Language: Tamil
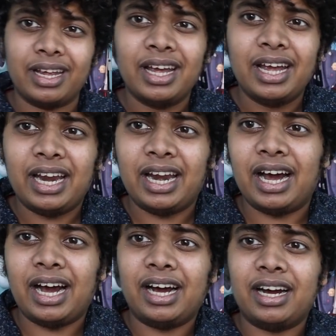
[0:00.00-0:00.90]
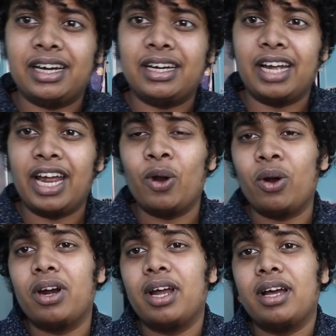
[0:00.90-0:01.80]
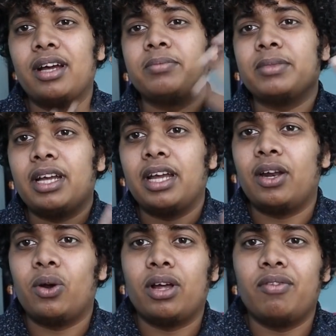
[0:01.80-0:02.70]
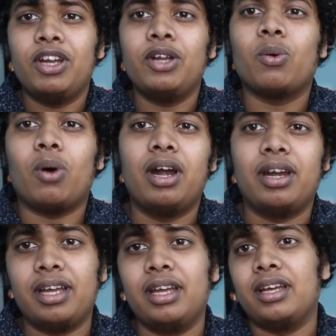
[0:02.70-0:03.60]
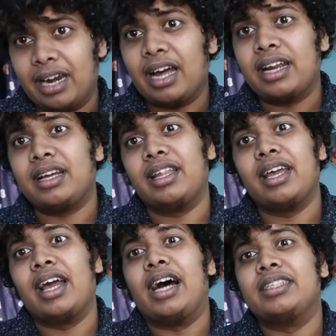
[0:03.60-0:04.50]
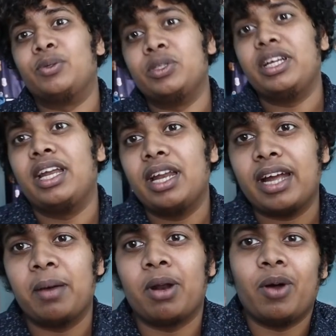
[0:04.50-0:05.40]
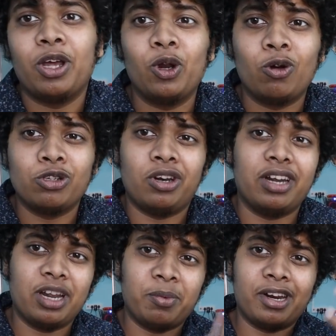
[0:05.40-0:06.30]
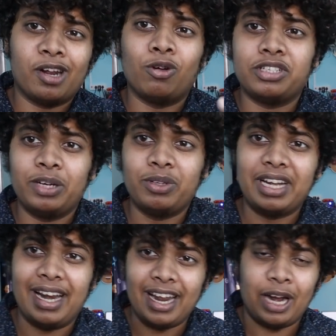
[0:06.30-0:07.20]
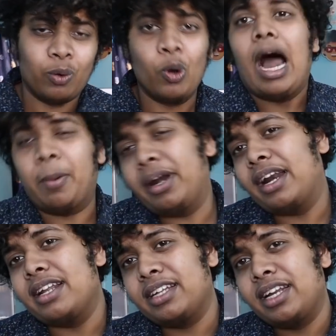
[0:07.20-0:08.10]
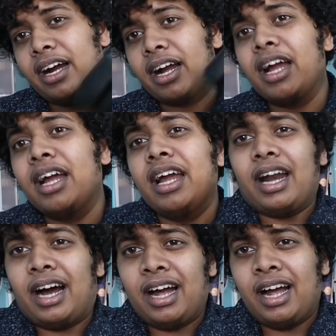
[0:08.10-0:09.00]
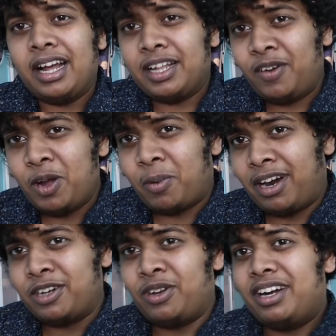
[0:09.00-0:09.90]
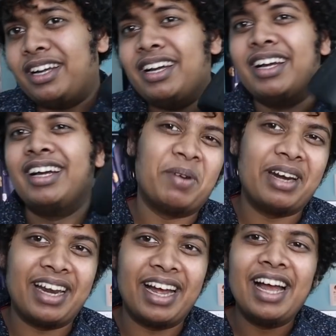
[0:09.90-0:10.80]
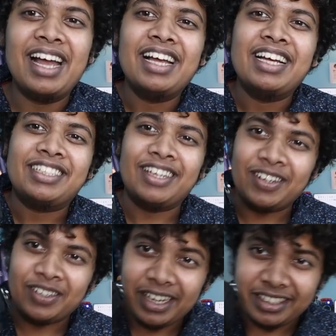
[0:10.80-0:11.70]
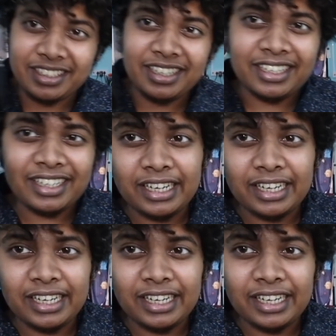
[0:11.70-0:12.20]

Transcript: லைக் நான் என்னோட என்னோட வீடியோ குவாலிட்டி நல்லா இருக்குது அது வந்து என்ன கேமராவாக இருக்கும்னு சொல்லி நிறைய பேருக்கு கொஸ்டின் வந்து கிளியர் ஆகும் அப்படின்ற டிசைனுக்காக நான் இந்த வீடியோ போனான்னு சொல்லிட்டு பண்ணியிருக்கேன் ஸோ திஸ் இஸ் இட்